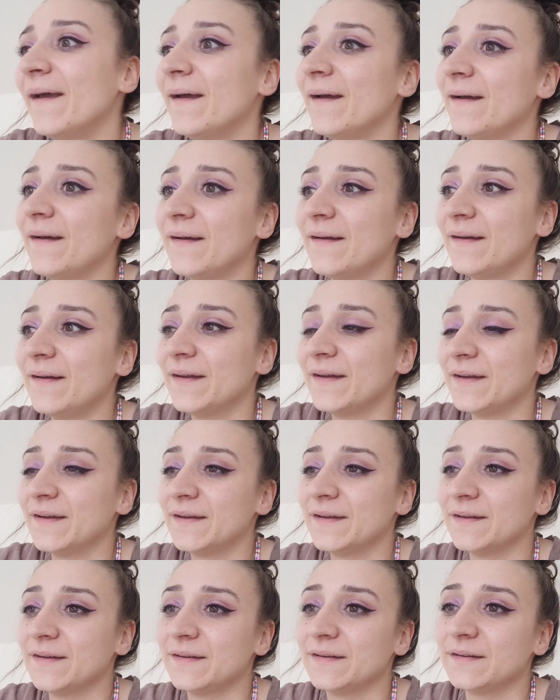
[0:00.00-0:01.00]

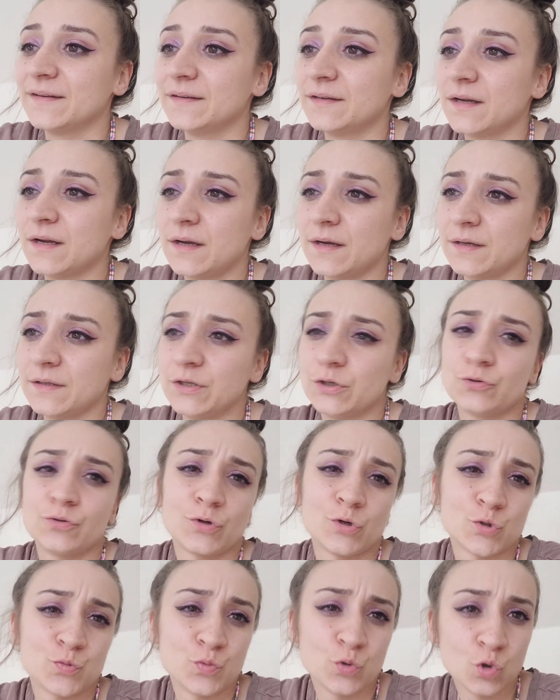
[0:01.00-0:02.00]
eee, a
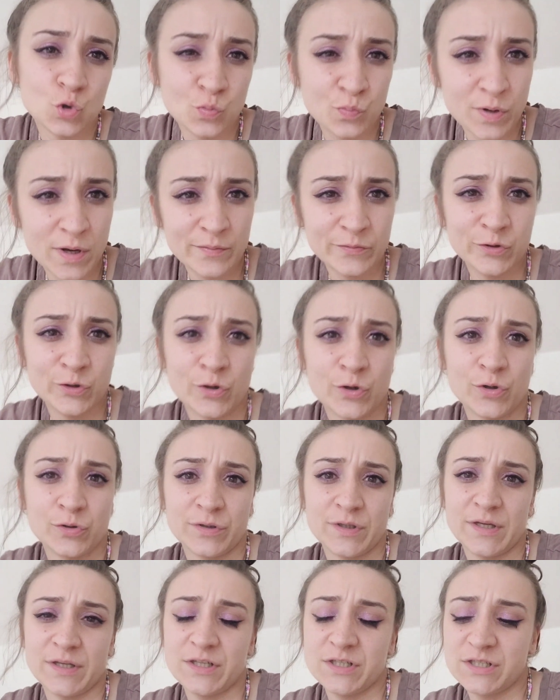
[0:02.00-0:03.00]
niektóre już były
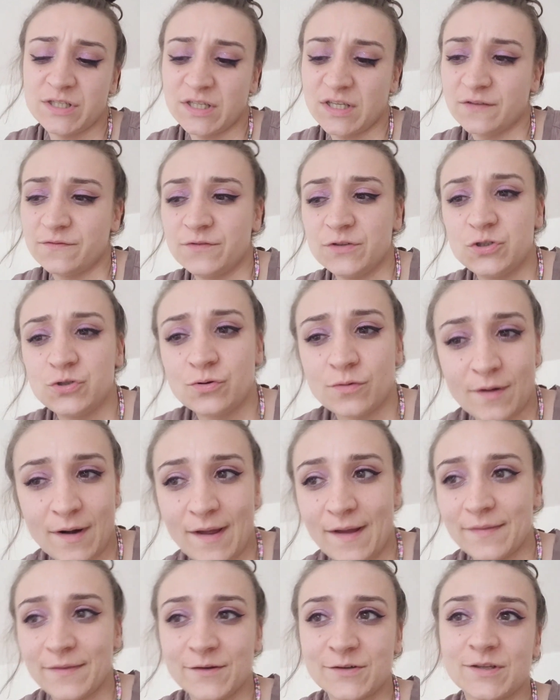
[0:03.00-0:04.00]
uplamione, jakieś takie
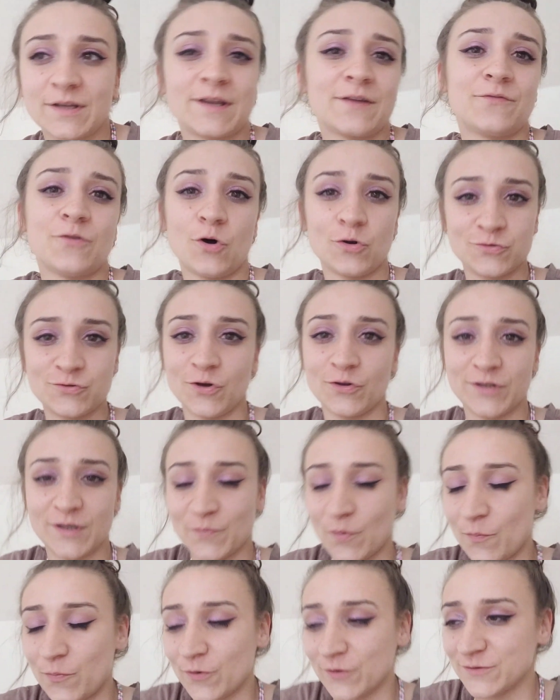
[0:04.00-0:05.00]
wyciurane, takie wychodzone
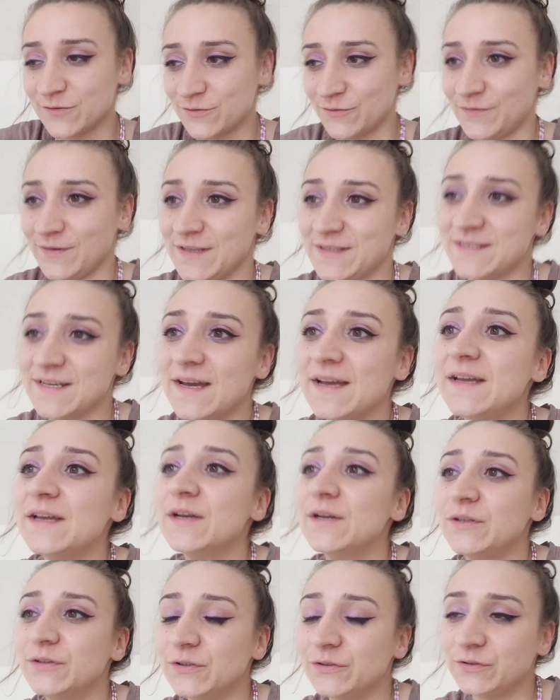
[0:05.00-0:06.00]
po prostu, wiecie,
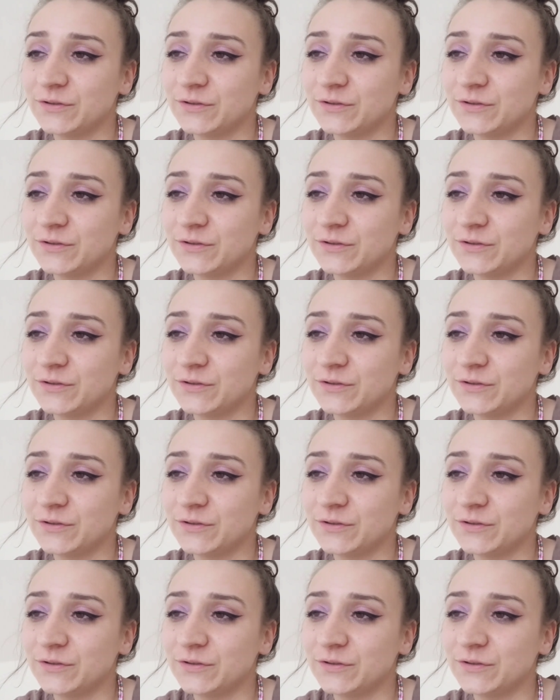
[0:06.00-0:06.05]
no